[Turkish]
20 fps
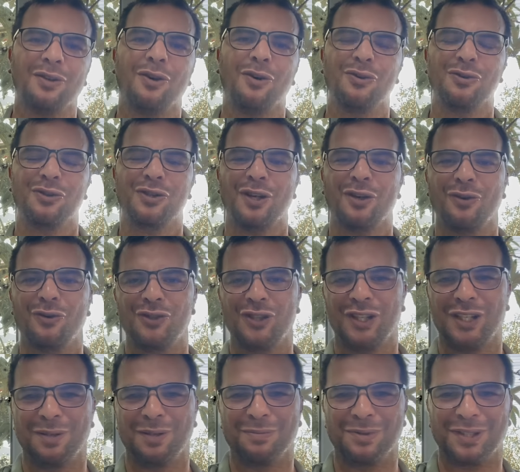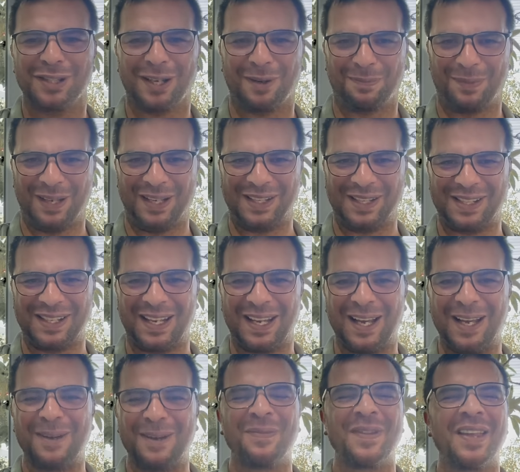10 sene önce girmişler
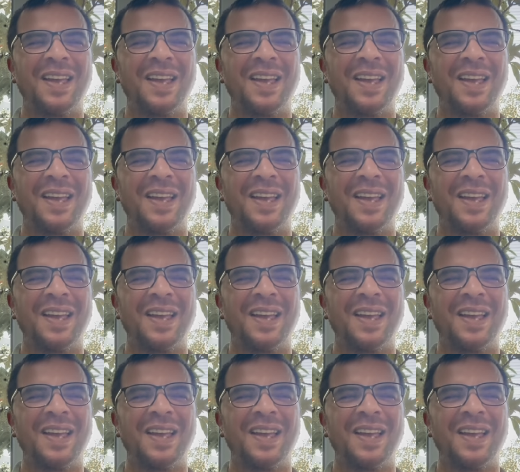piyasaya.